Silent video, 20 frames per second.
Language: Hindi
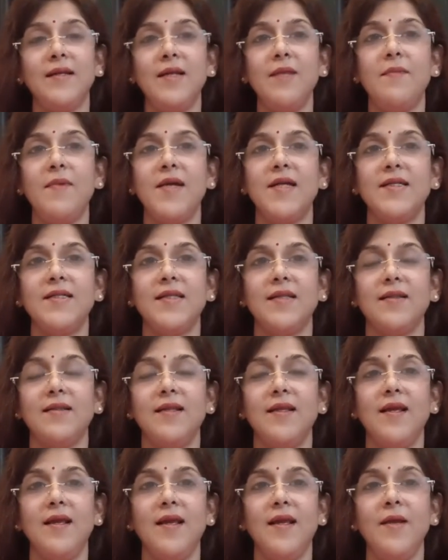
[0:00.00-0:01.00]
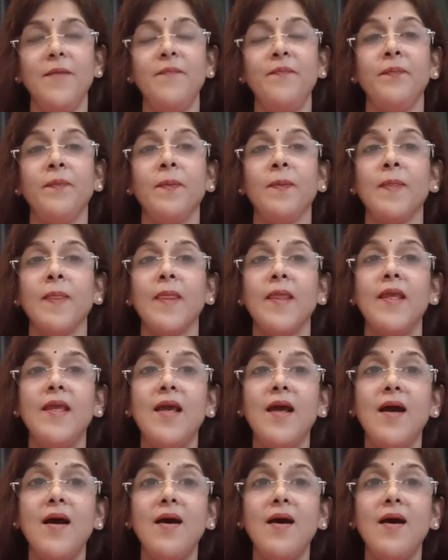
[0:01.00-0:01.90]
बैठ जाते हैं या